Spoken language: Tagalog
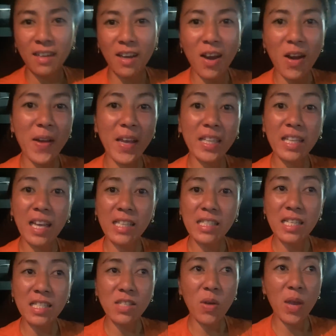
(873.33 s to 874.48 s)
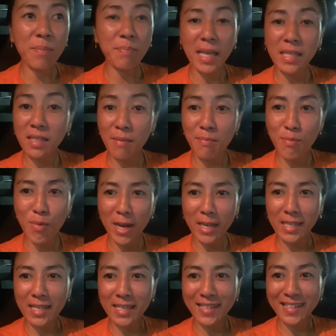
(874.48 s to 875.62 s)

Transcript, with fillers: Alright, guys. Let's go and buy some bread.